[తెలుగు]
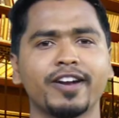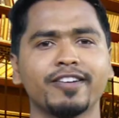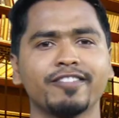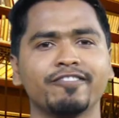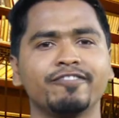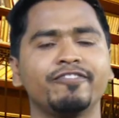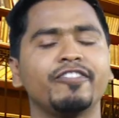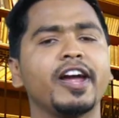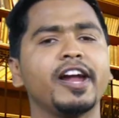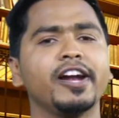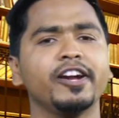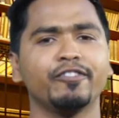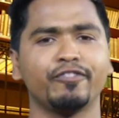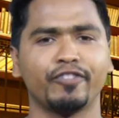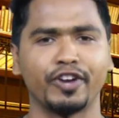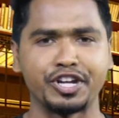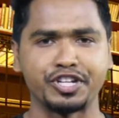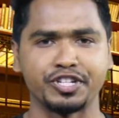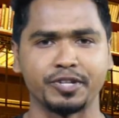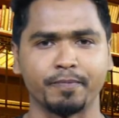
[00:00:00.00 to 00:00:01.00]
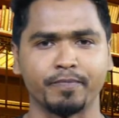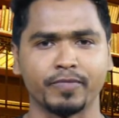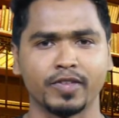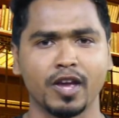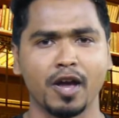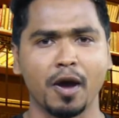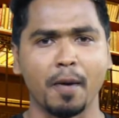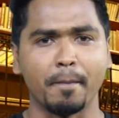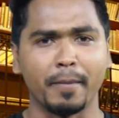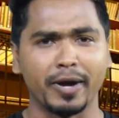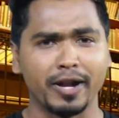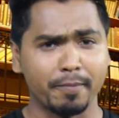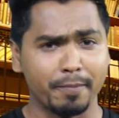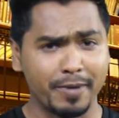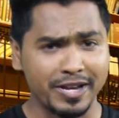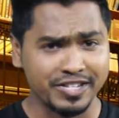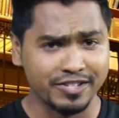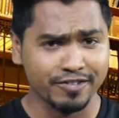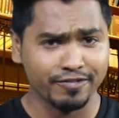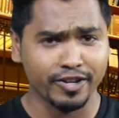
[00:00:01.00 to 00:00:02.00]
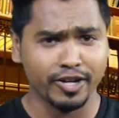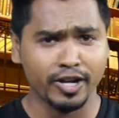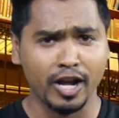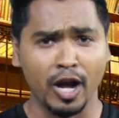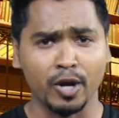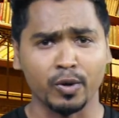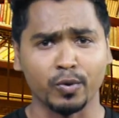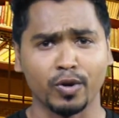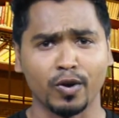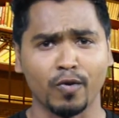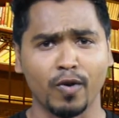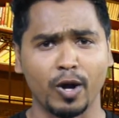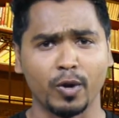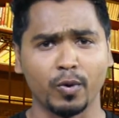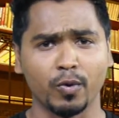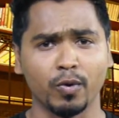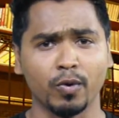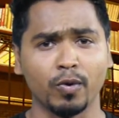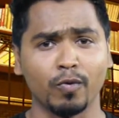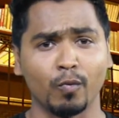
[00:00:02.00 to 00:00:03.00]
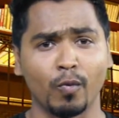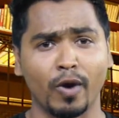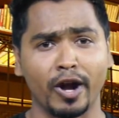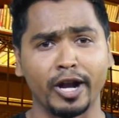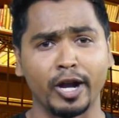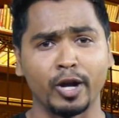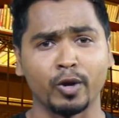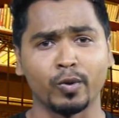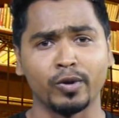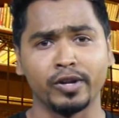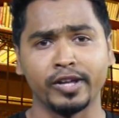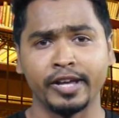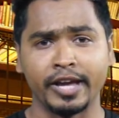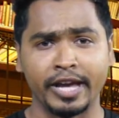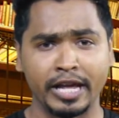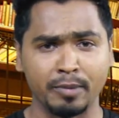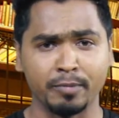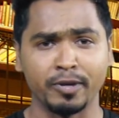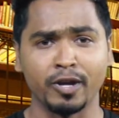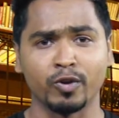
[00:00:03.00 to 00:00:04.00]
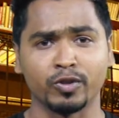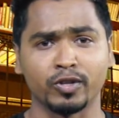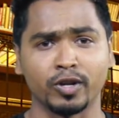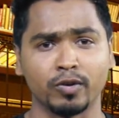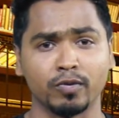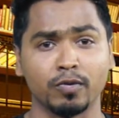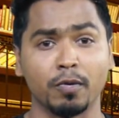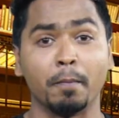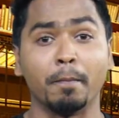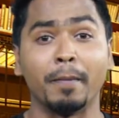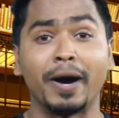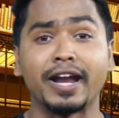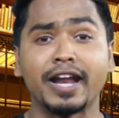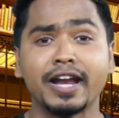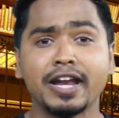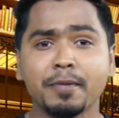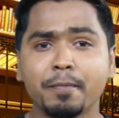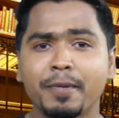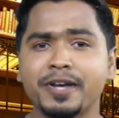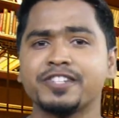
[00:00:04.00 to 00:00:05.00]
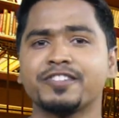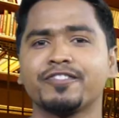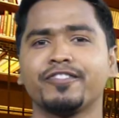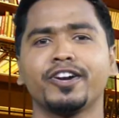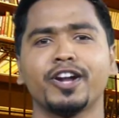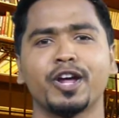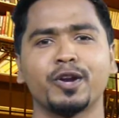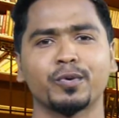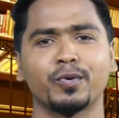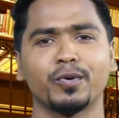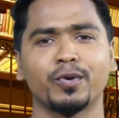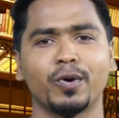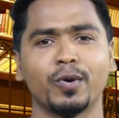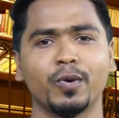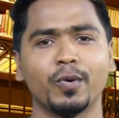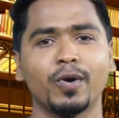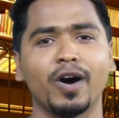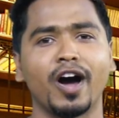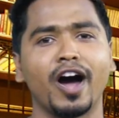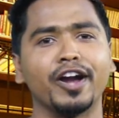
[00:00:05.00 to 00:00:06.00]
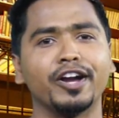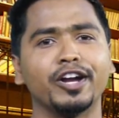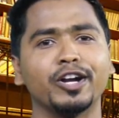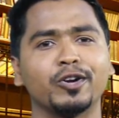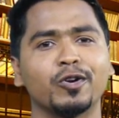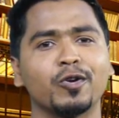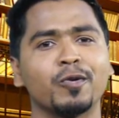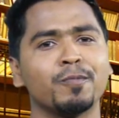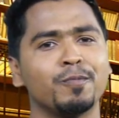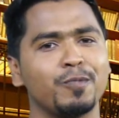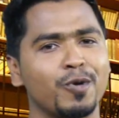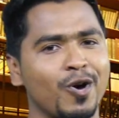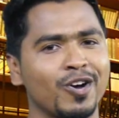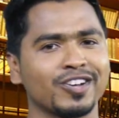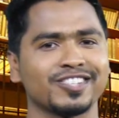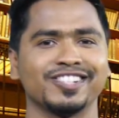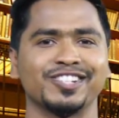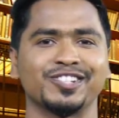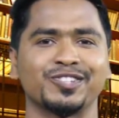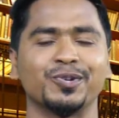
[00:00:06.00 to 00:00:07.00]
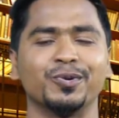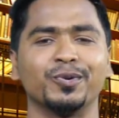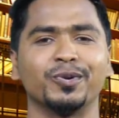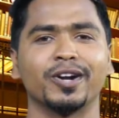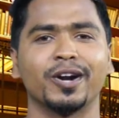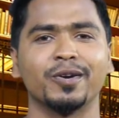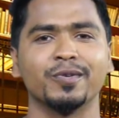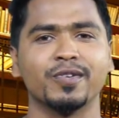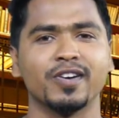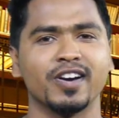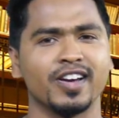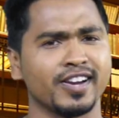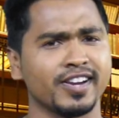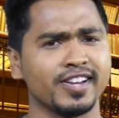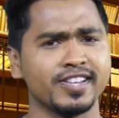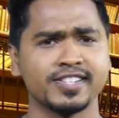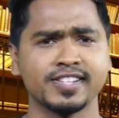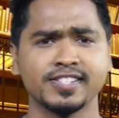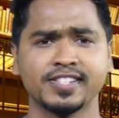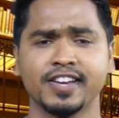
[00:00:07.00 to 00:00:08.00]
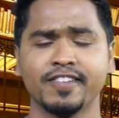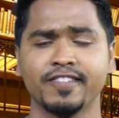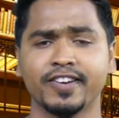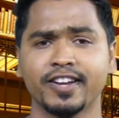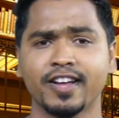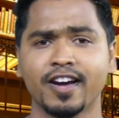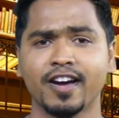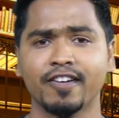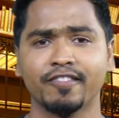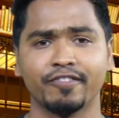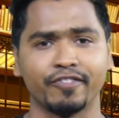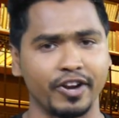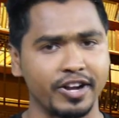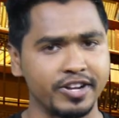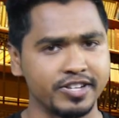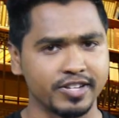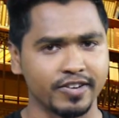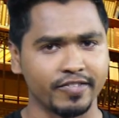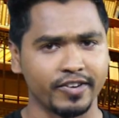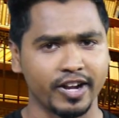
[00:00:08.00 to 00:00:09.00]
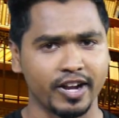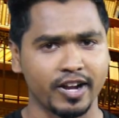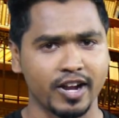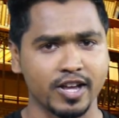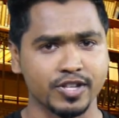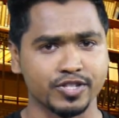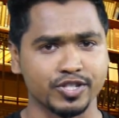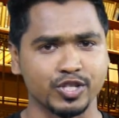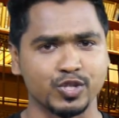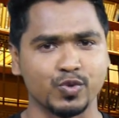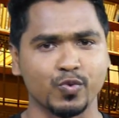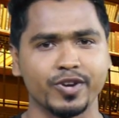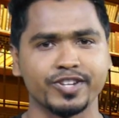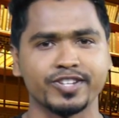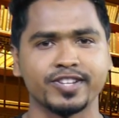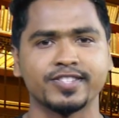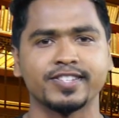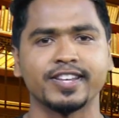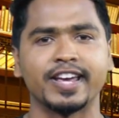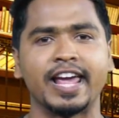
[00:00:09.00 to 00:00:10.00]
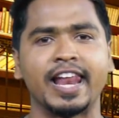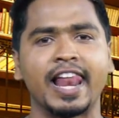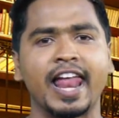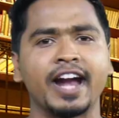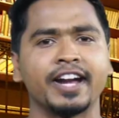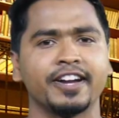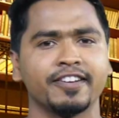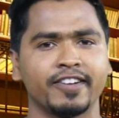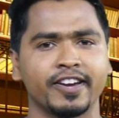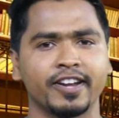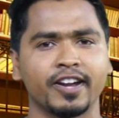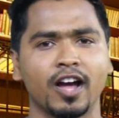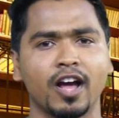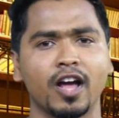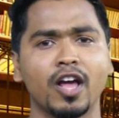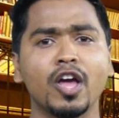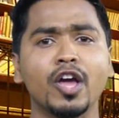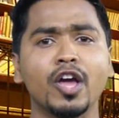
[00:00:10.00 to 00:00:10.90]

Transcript: వన్ ఫెయిల్డ్ ఫ్రెండ్షిప్ మన బెస్ట్ ఫ్రెండ్ అనుకున్నవాడు వన్ అండ్ ఓన్లీ ఎనిమీ అవుతాడు మనల్ని బెస్ట్ ఫ్రెండ్ అనుకున్నాడు అన్నిట్లో బ్లాక్ చేస్తూ ఉంటాడు రీజన్స్ ఏవైనా ఫ్రెండ్స్ ఎవరైనా సిచ్యువేషన్స్ ఎలాంటివైనా